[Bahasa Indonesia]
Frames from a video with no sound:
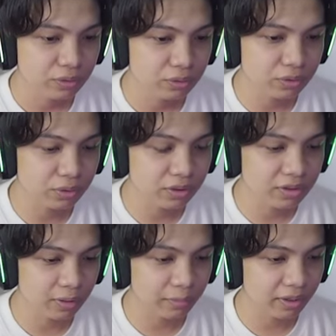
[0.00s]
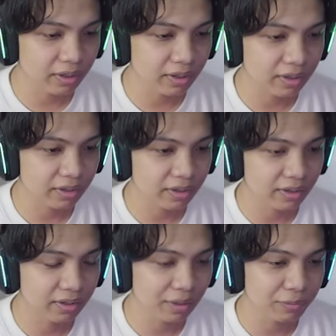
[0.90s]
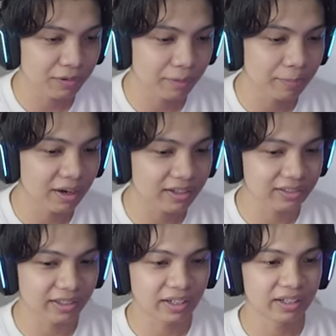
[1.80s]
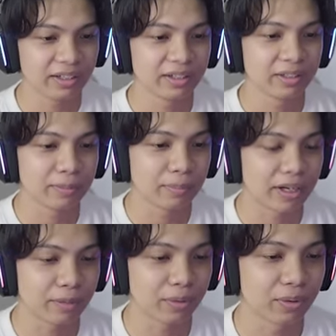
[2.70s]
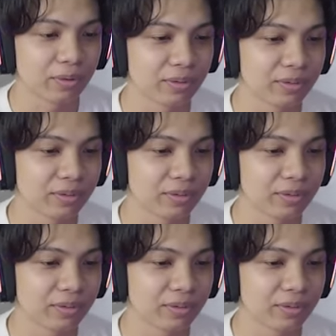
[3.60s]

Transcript: Sorry, sorry, jangan pakai lava bucket ya. Bahaya, Bro.